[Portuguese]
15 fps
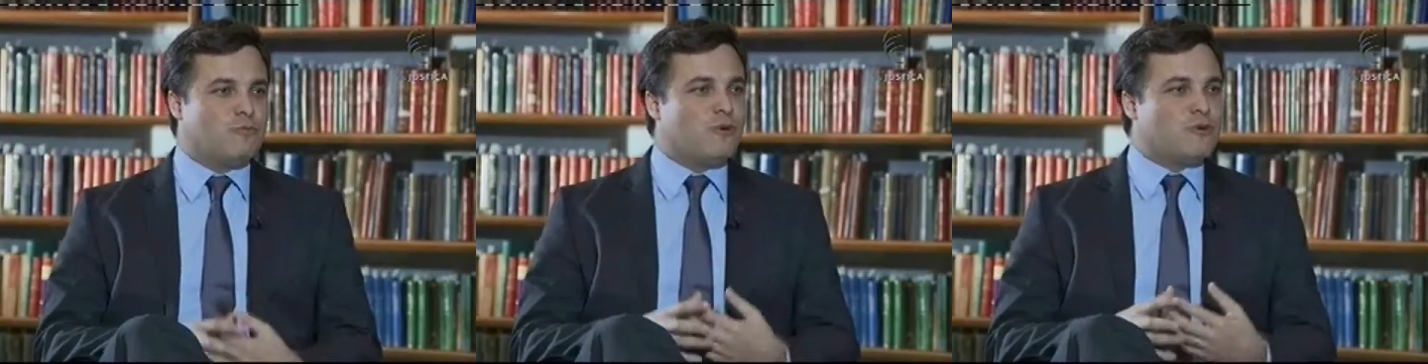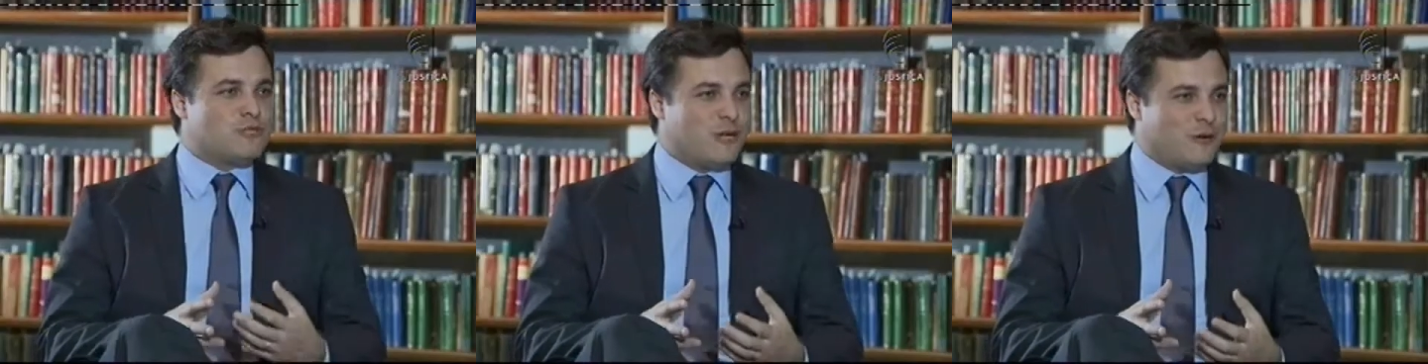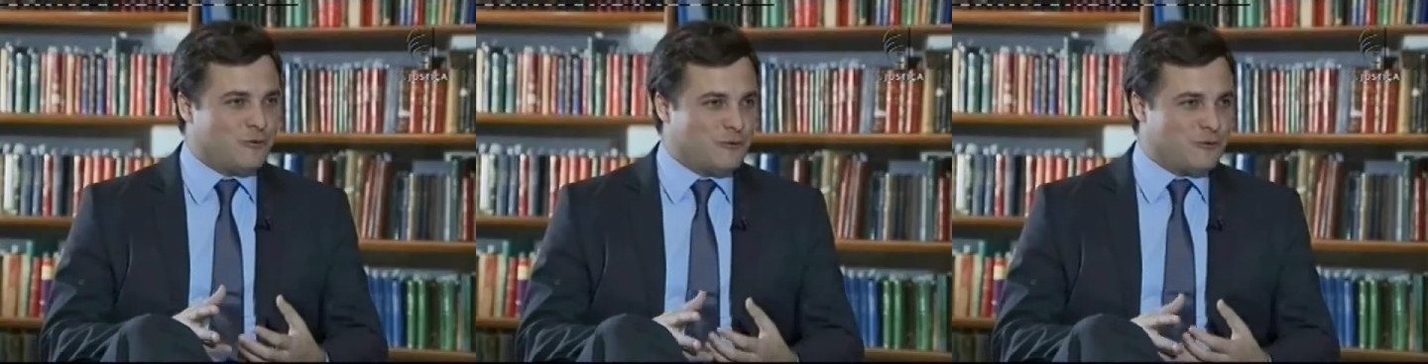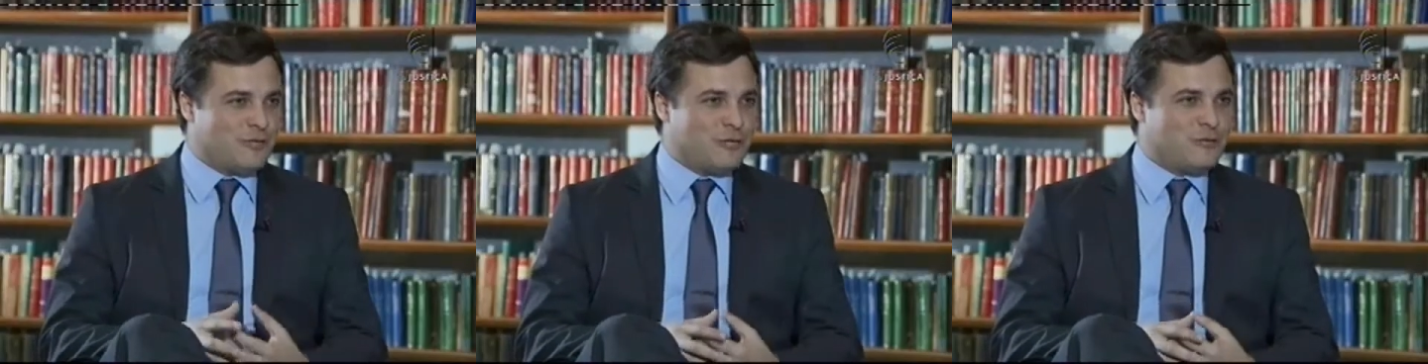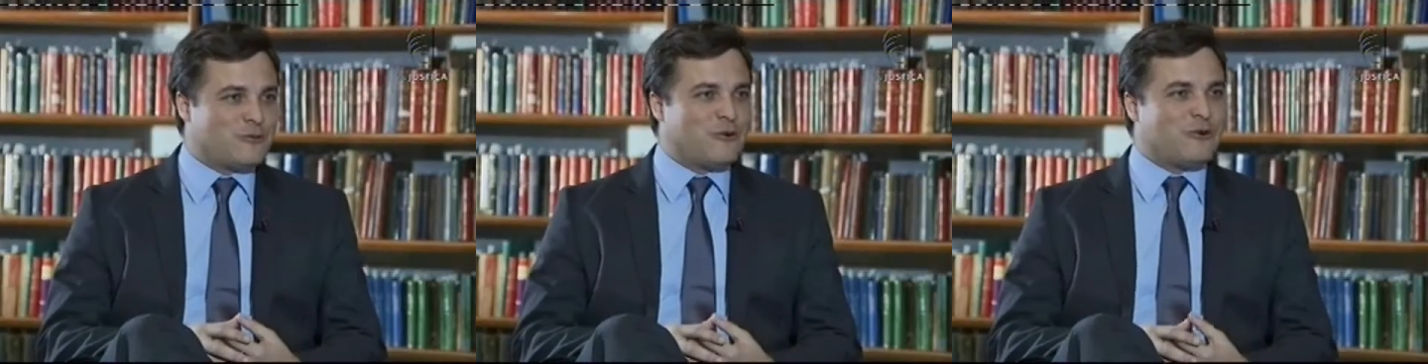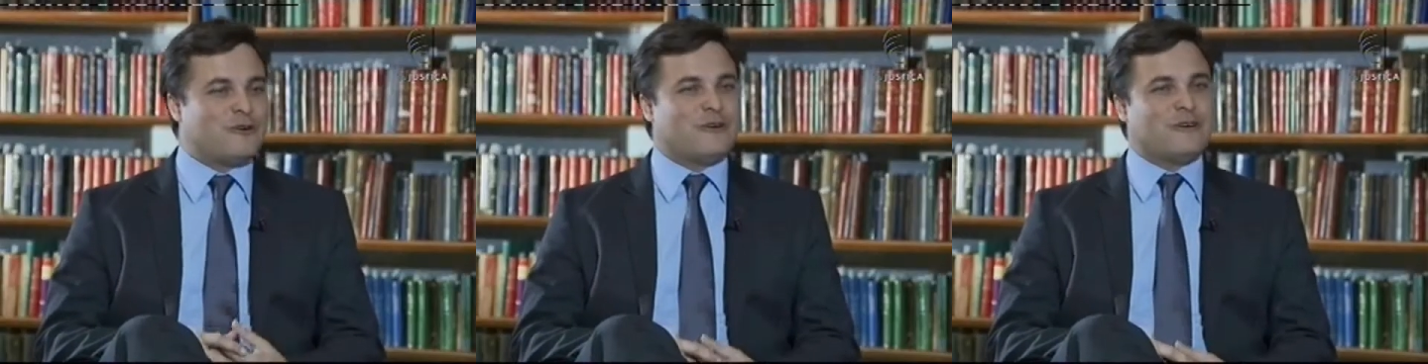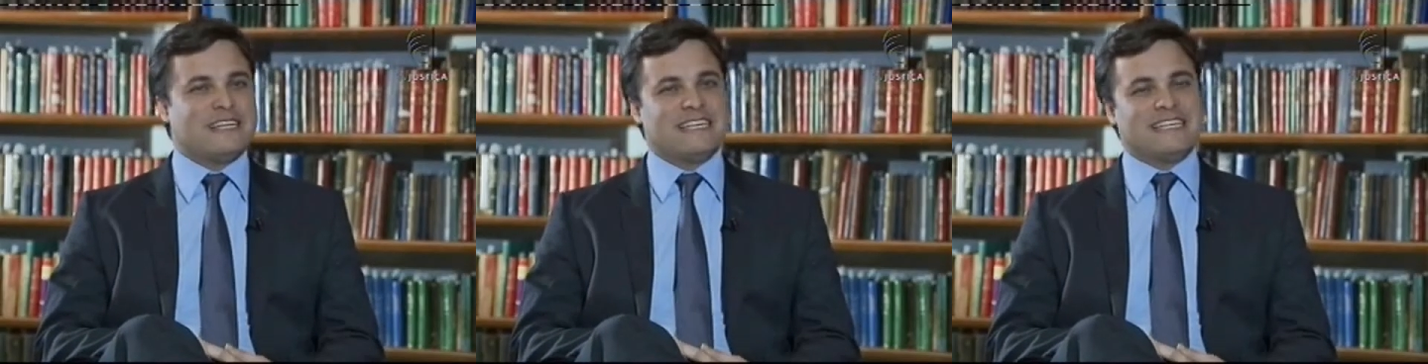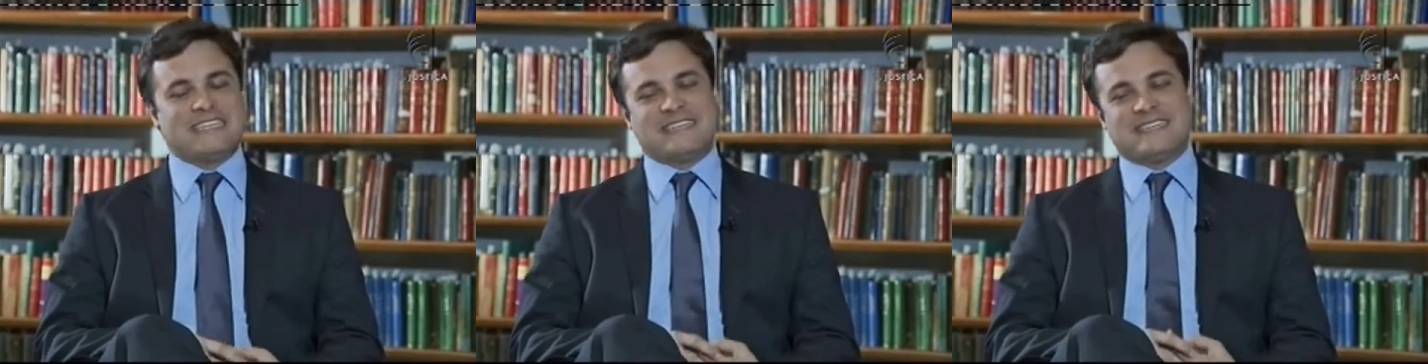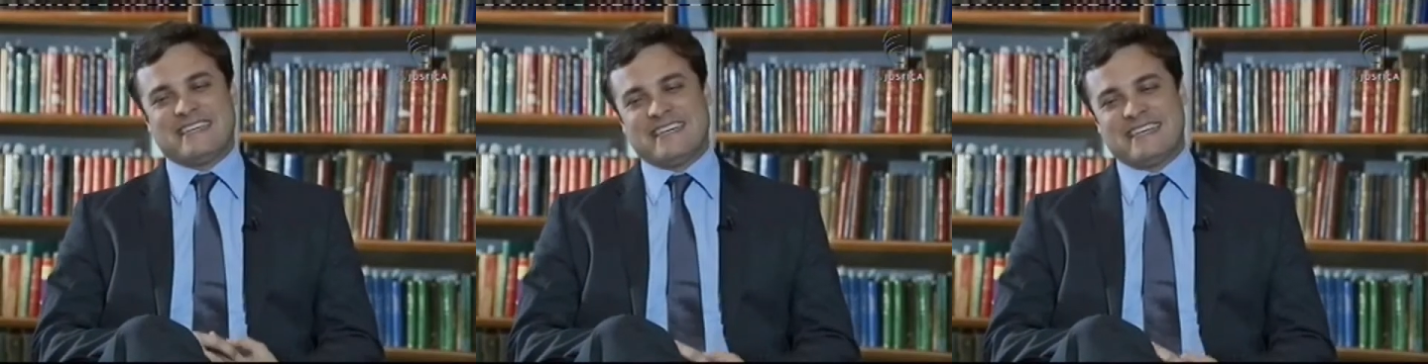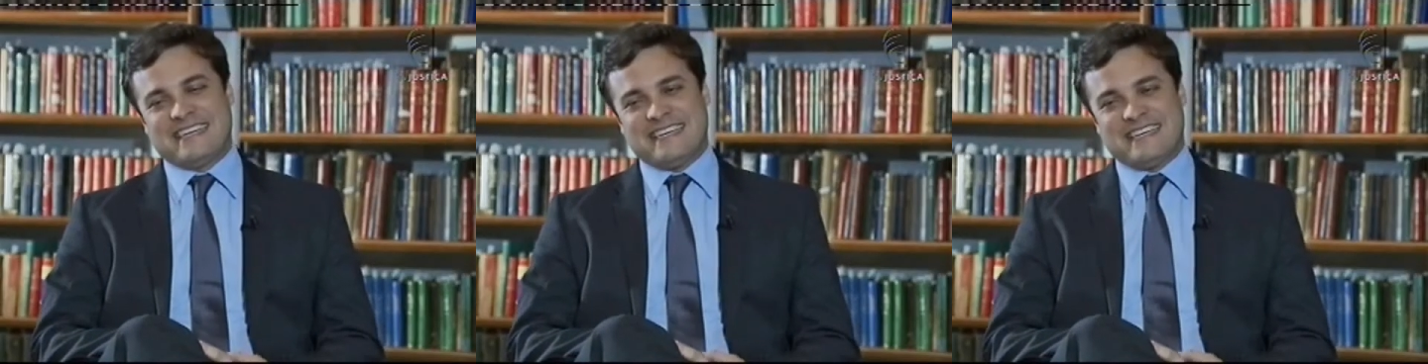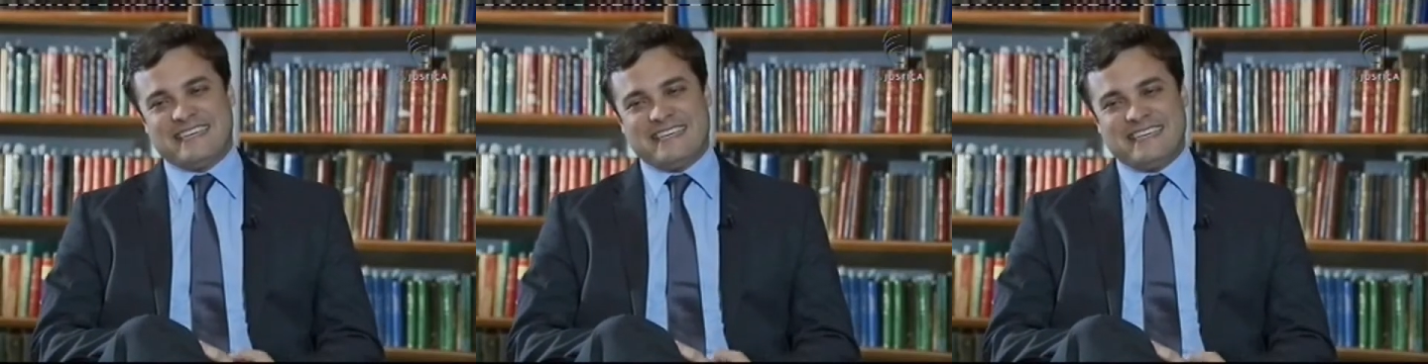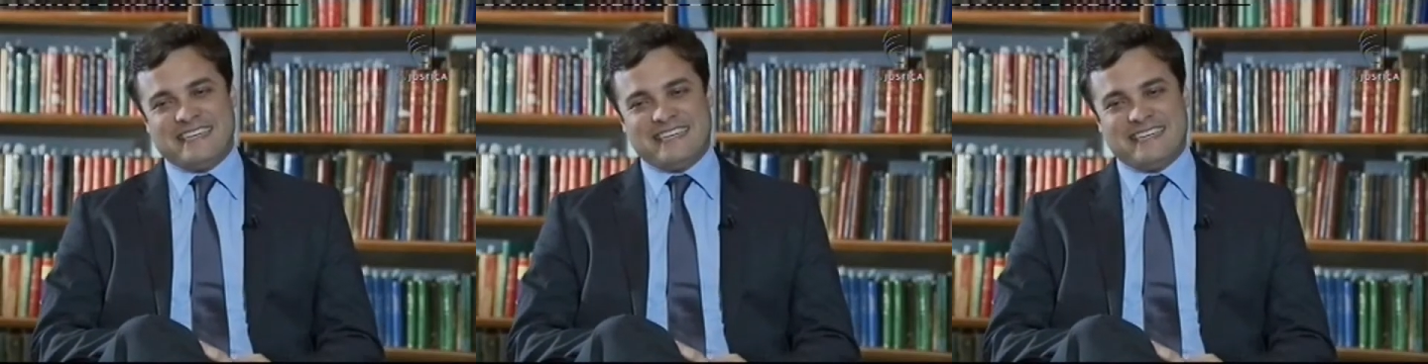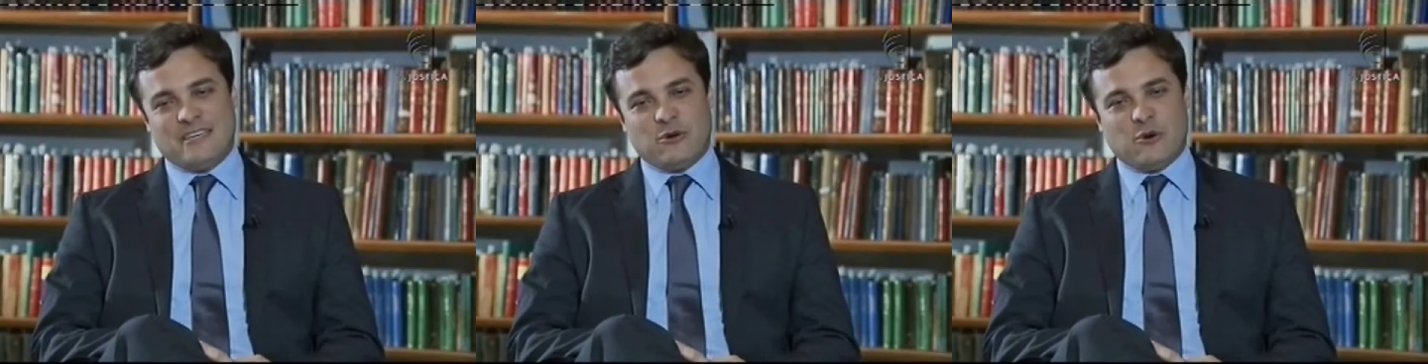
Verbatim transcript: bons alunos na escola. Né? E,